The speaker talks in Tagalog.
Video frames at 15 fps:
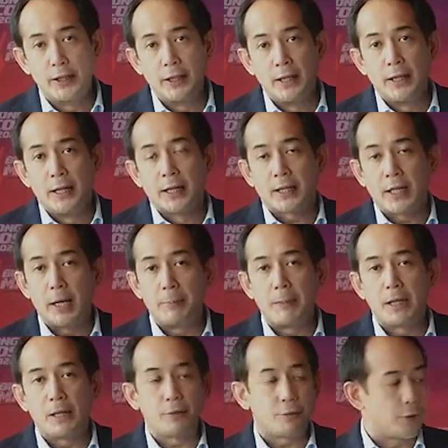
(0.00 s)
ni Marcos
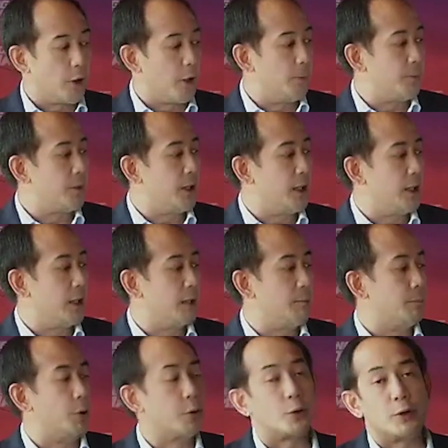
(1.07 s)
Jr.
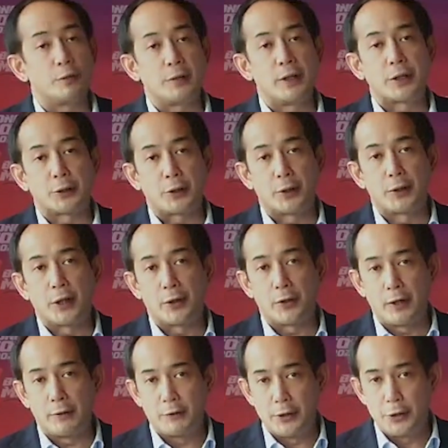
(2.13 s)
Para sa
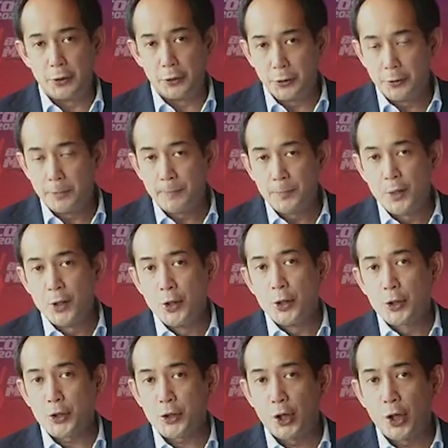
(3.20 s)
Kidlat News
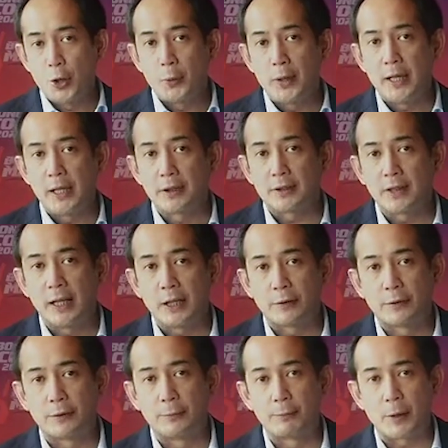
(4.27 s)
Update, AJ
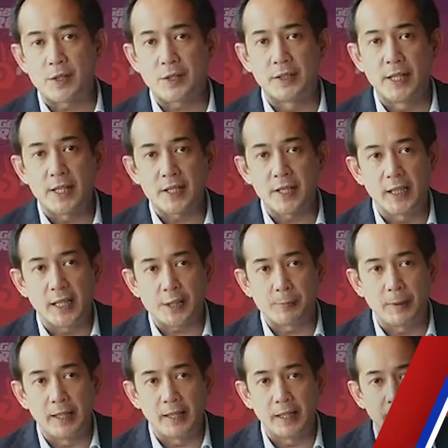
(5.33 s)
Ignacio, nag-uulat.